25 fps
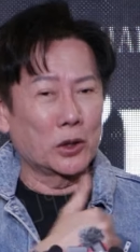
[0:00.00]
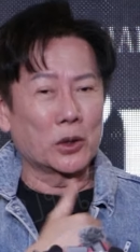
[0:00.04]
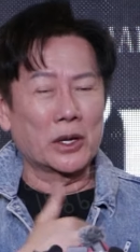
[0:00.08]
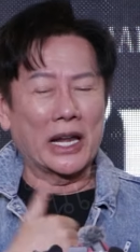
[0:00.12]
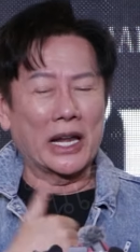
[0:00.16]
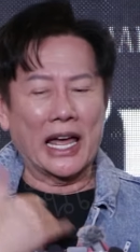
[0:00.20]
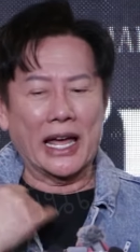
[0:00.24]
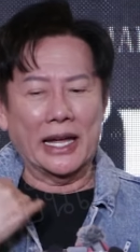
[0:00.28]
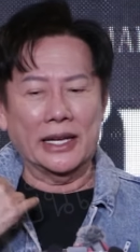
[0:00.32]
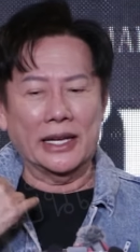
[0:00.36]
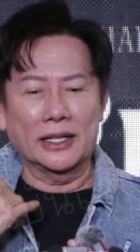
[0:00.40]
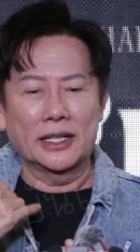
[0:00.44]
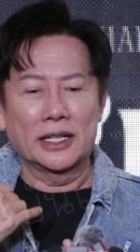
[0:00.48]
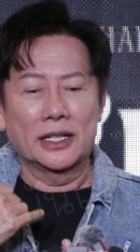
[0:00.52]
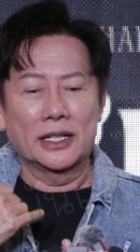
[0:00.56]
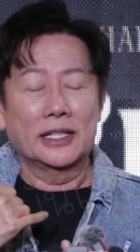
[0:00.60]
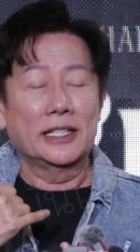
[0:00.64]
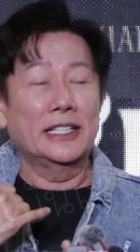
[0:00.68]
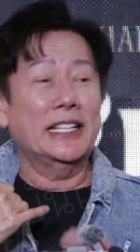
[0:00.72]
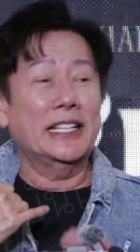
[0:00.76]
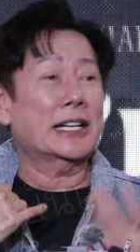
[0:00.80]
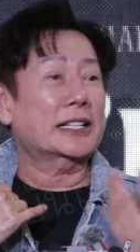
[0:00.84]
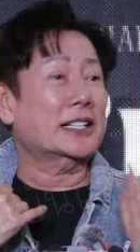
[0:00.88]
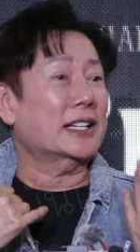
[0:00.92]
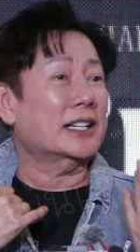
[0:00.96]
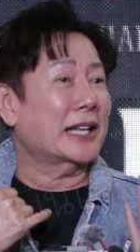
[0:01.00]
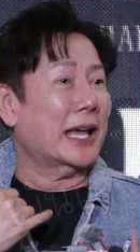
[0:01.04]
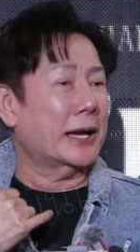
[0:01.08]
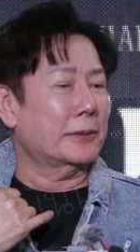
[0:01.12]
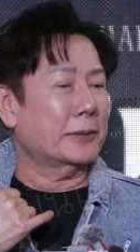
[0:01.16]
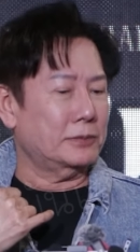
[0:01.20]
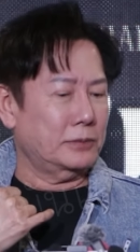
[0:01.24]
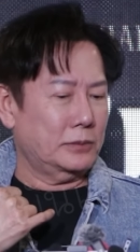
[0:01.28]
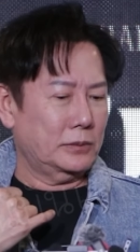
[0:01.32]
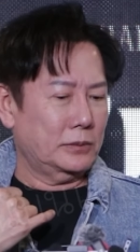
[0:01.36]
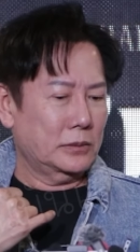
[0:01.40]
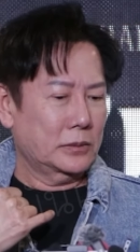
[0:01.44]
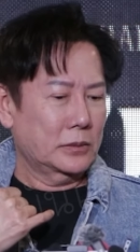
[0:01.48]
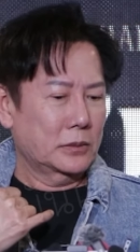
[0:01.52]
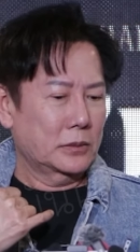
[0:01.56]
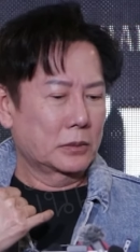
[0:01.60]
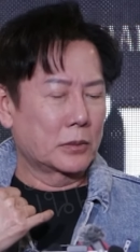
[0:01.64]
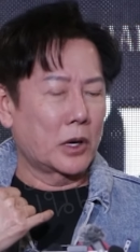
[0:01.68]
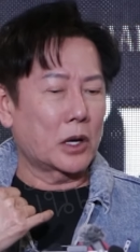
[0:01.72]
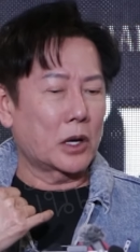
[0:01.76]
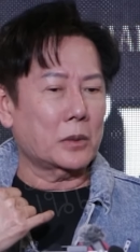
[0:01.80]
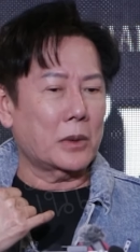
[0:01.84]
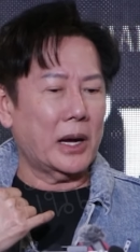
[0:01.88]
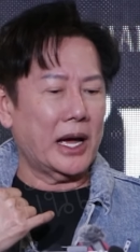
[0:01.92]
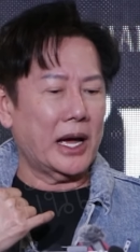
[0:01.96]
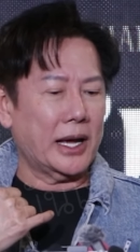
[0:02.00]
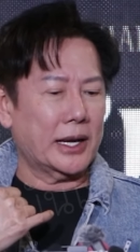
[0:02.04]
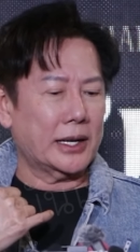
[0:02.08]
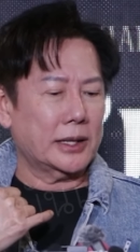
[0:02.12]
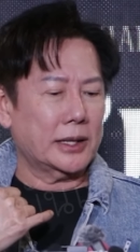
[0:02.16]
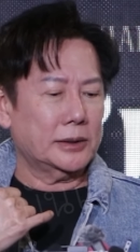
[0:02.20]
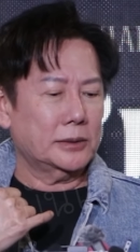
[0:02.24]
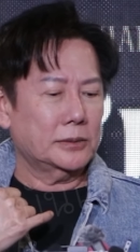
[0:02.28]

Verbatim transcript: โทรไลน์เนียดก็รับบอกว่า